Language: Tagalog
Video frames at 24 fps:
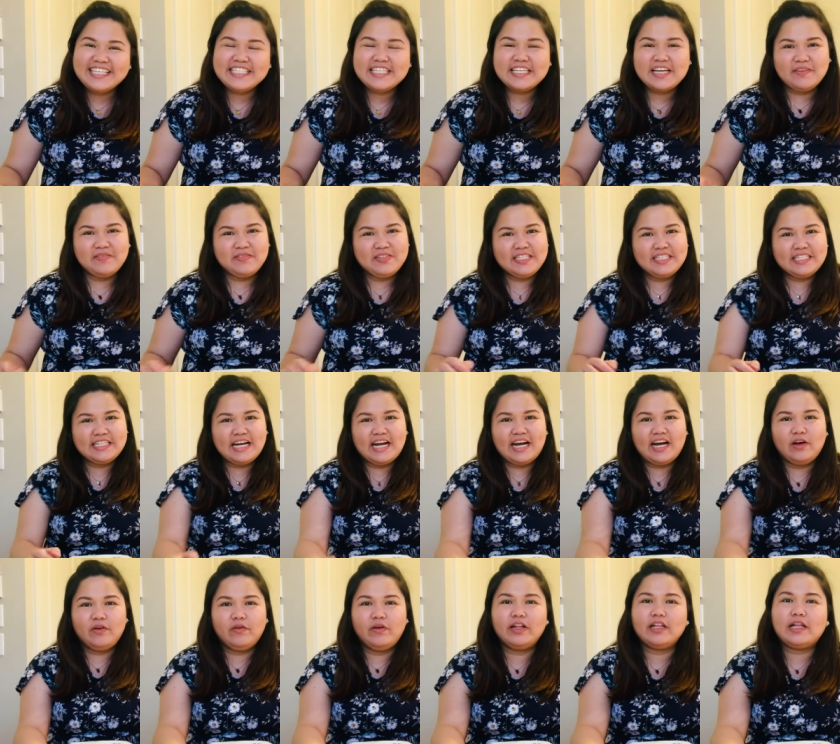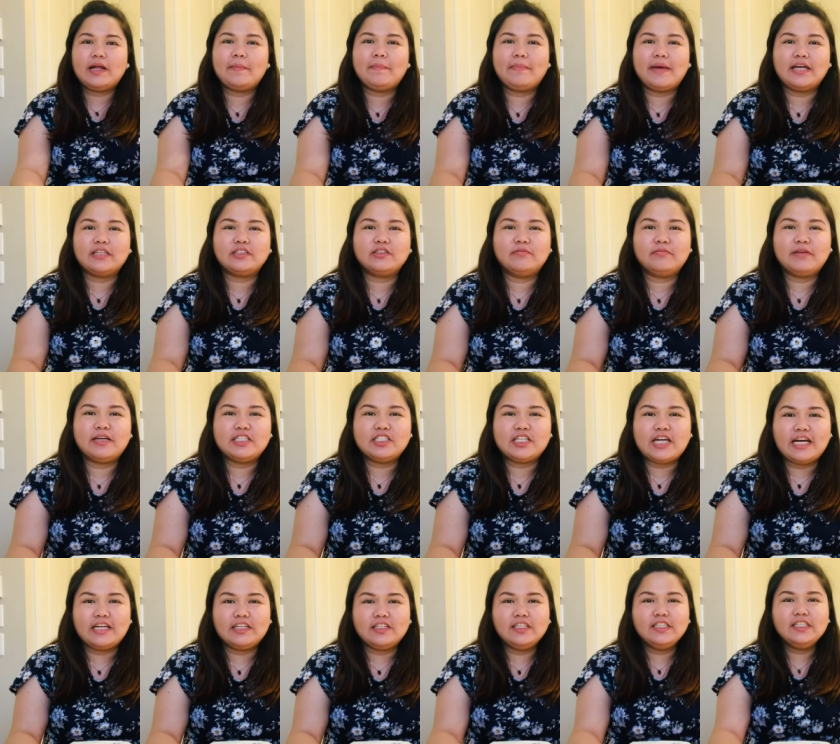Kamusta? Welcome back to my
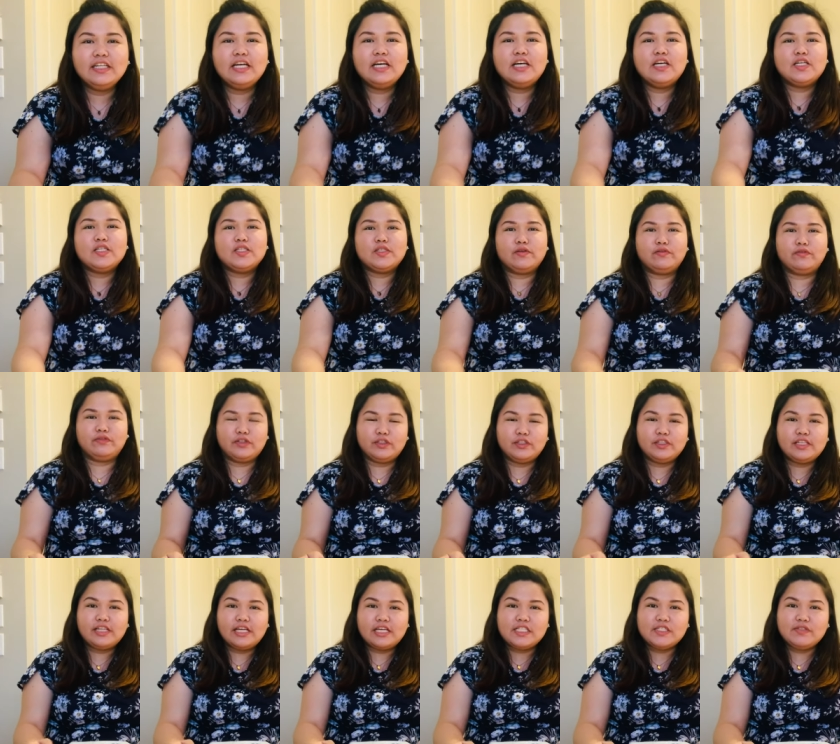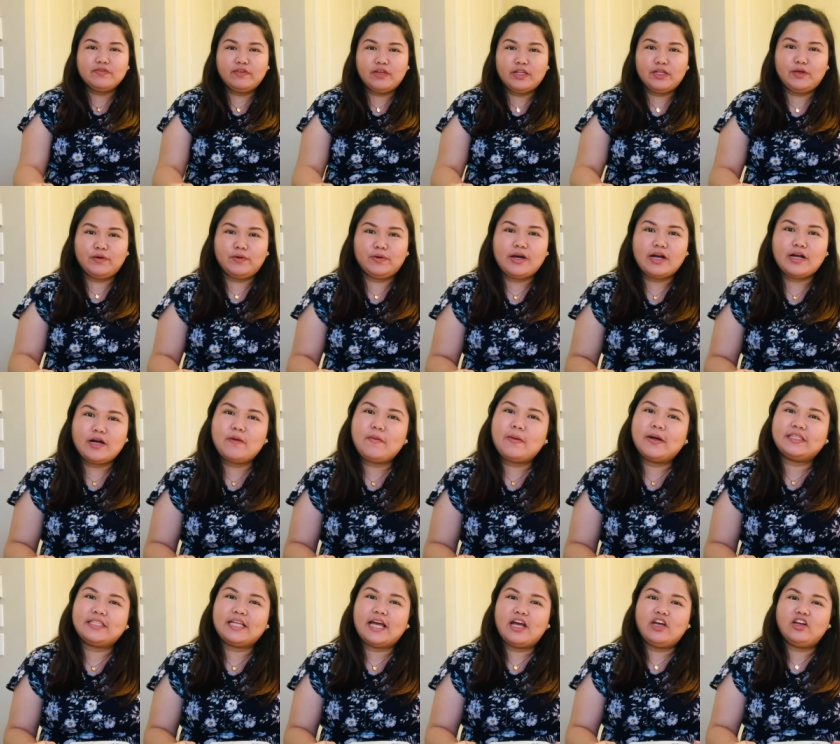channel. So for today's video,
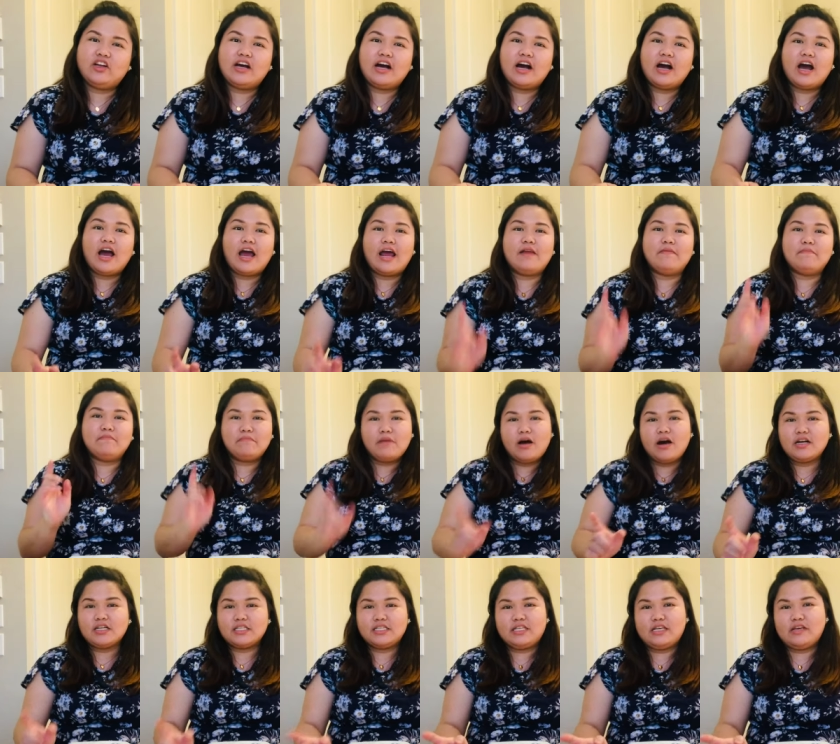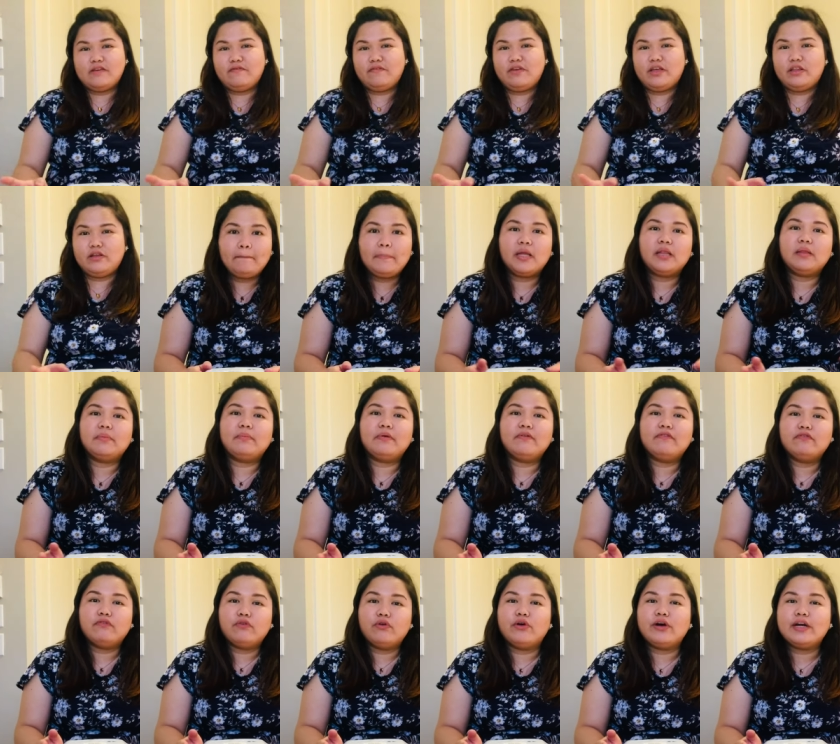gagawa tayo ng unboxing video. But
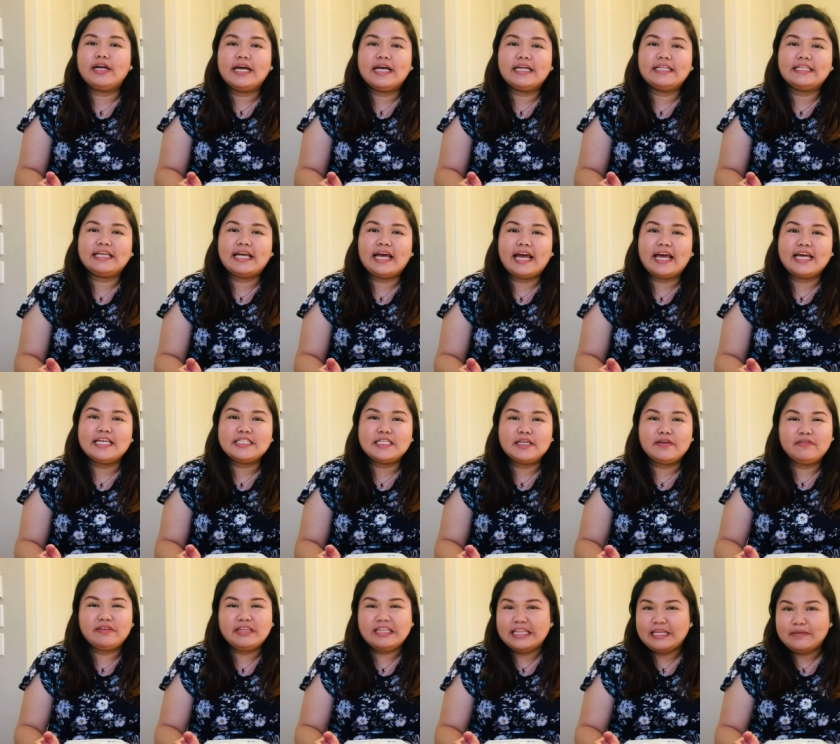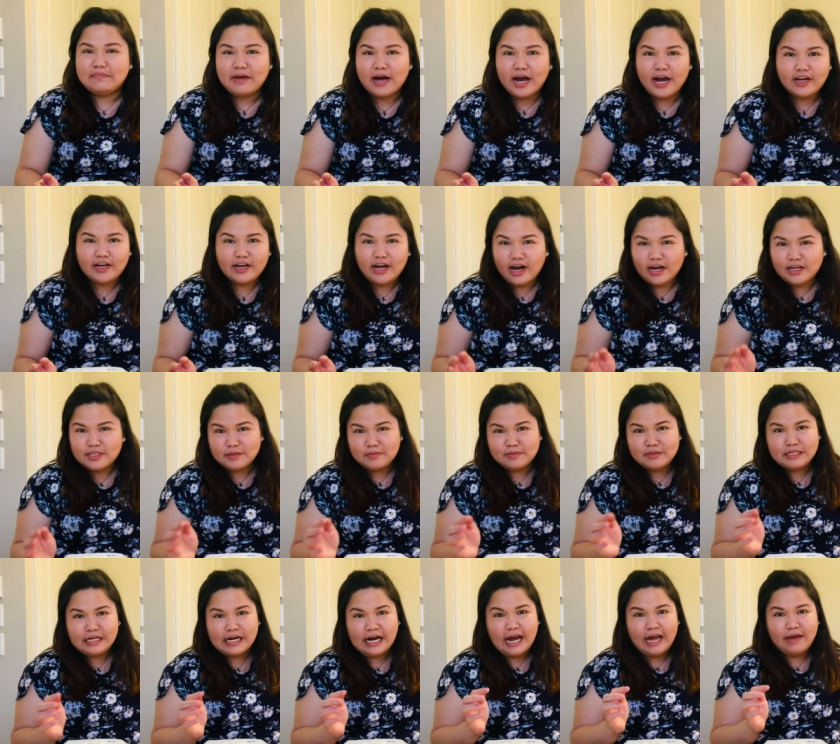before that guys, if hindi pa kayo
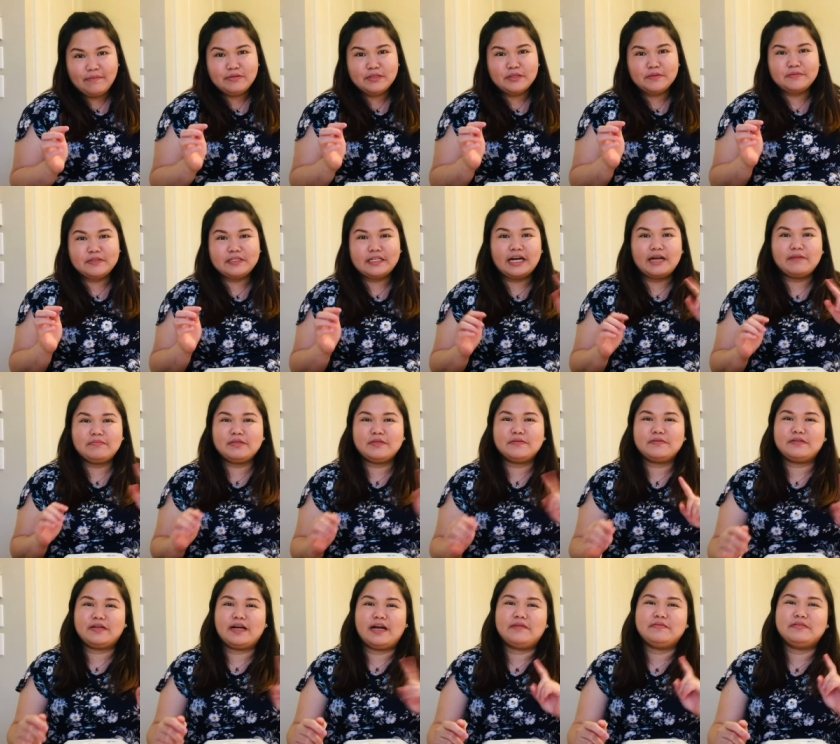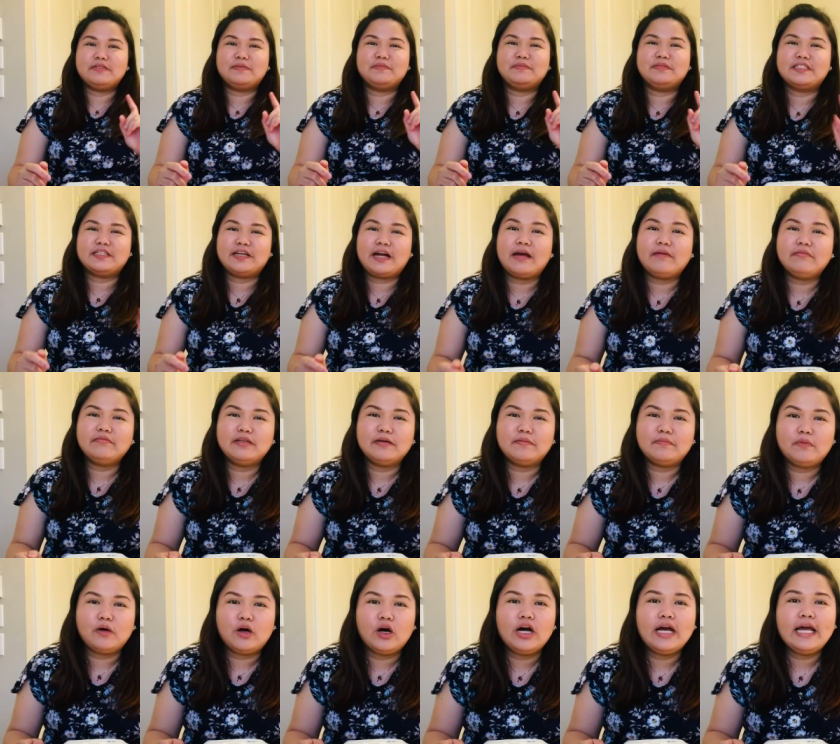nakasubscribe, subscribe, subscribe, subscribe na
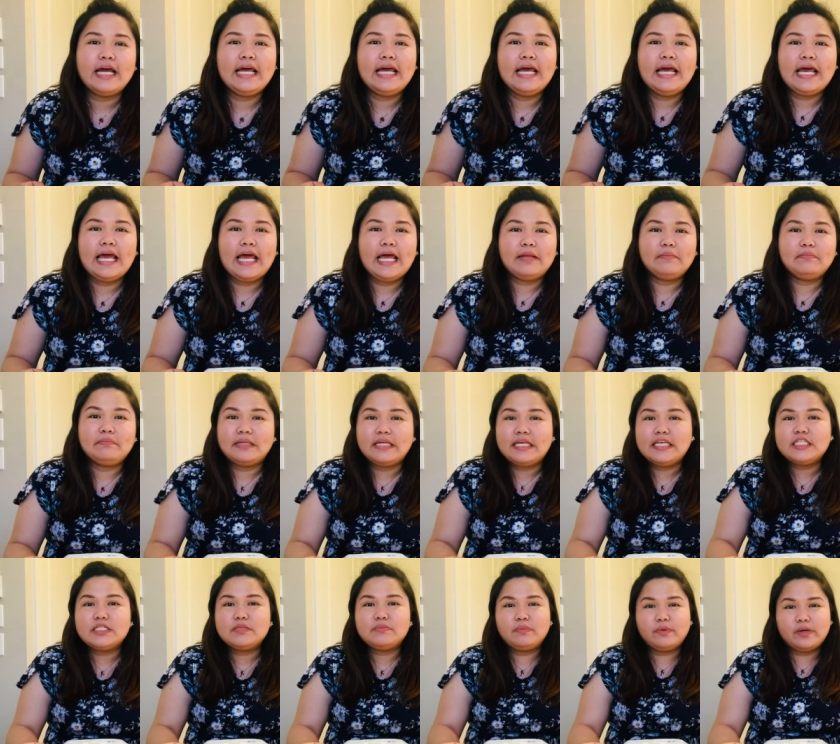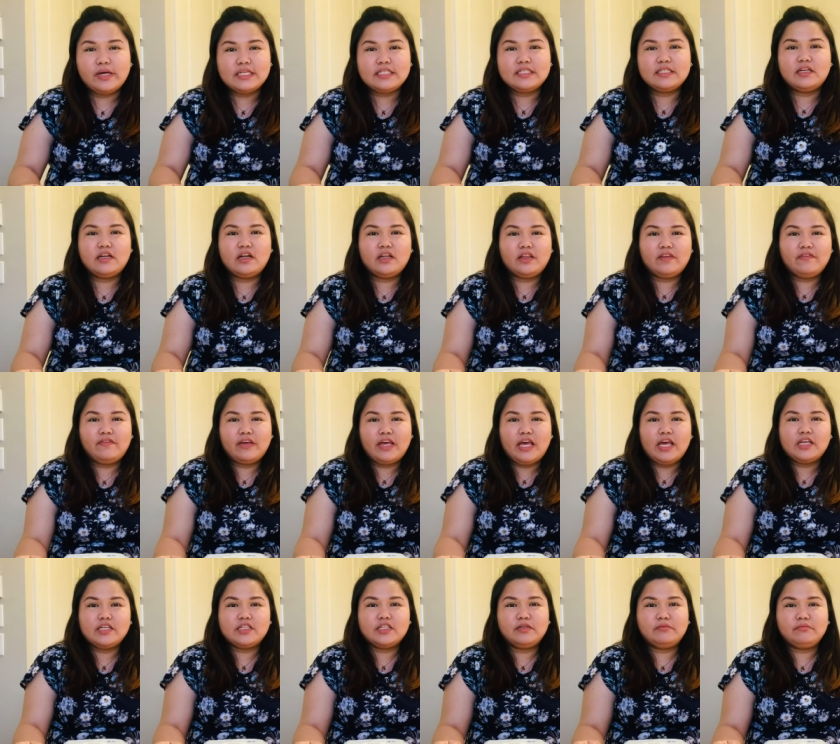po. And please press the
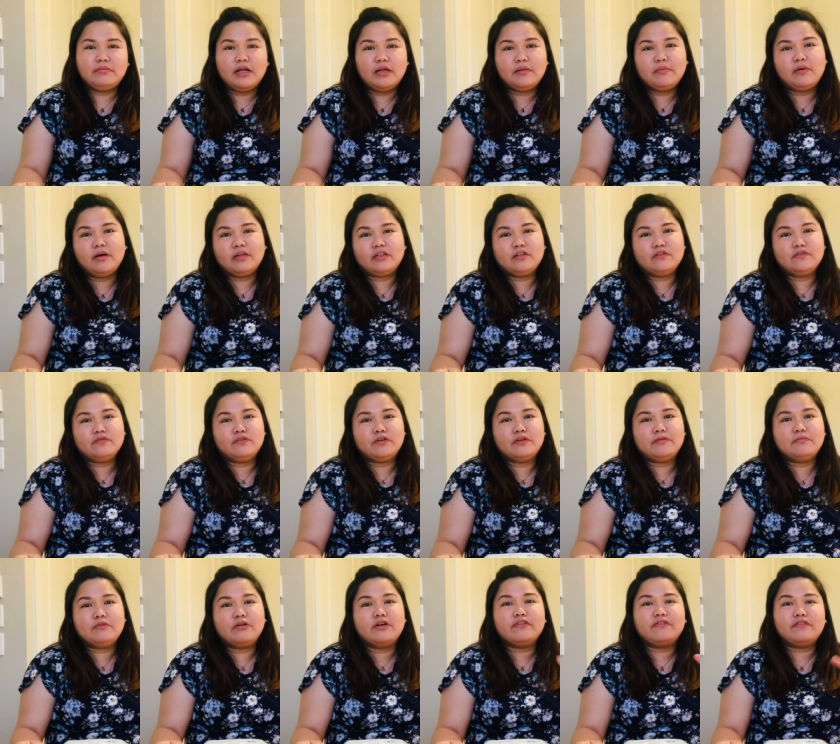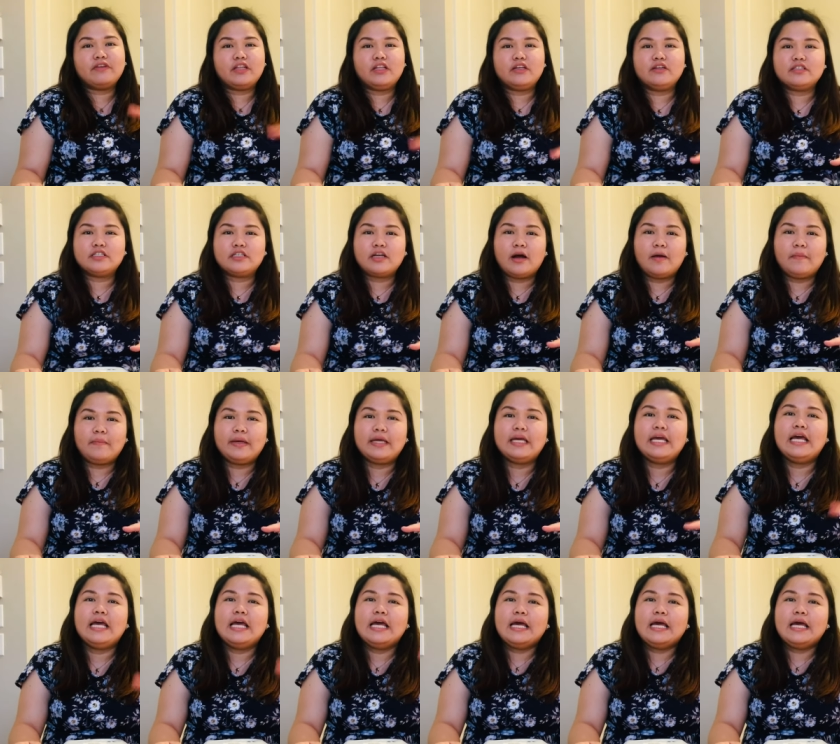notification bell button for more videos coming.